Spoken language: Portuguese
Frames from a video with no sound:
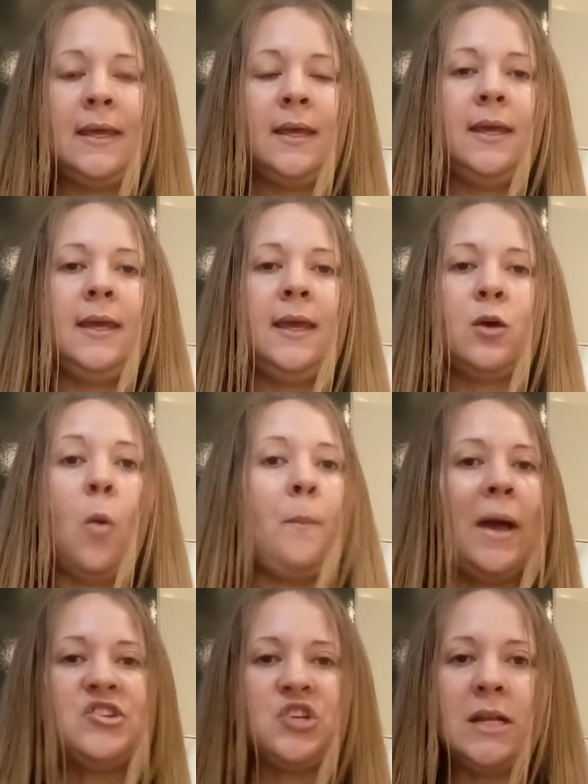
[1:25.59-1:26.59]
E
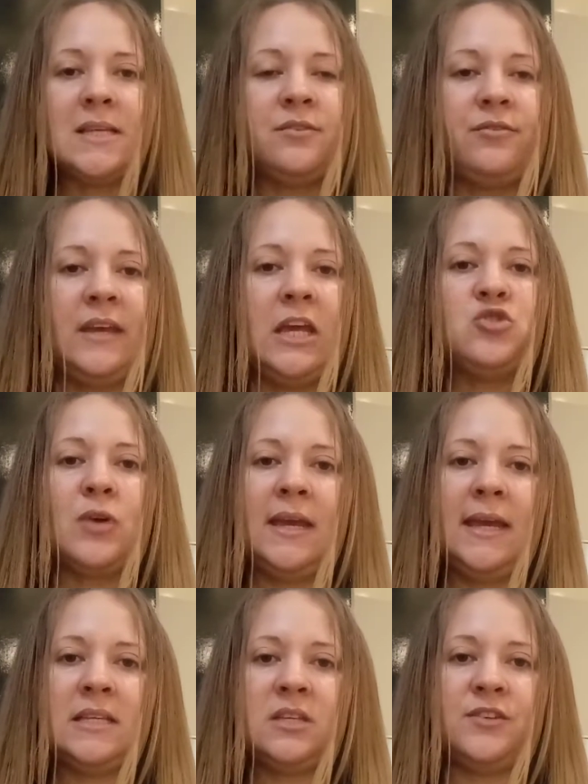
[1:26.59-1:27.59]
compartilhe esse vídeo
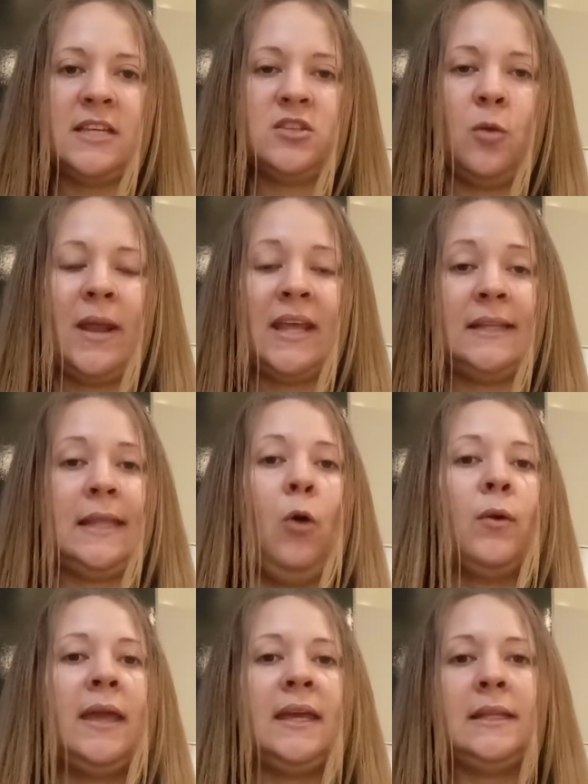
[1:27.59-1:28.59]
aí, se vocês souberem que tem
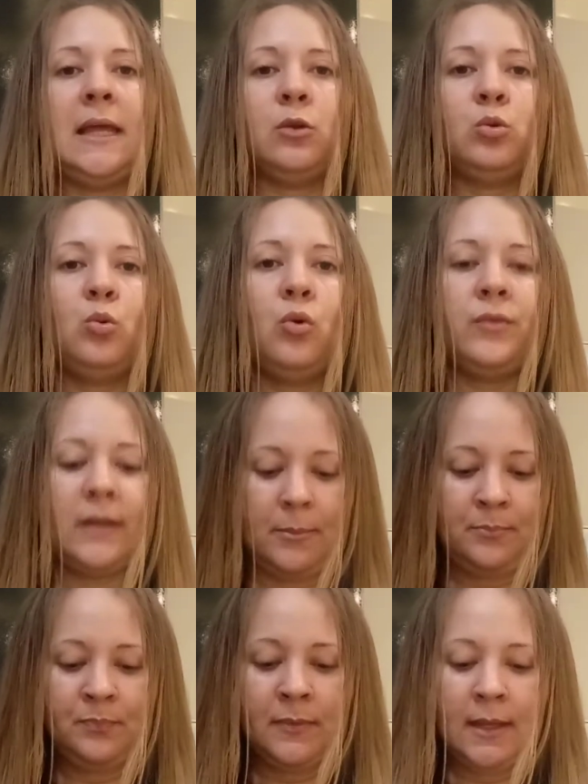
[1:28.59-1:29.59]
alguém que tenha dúvida.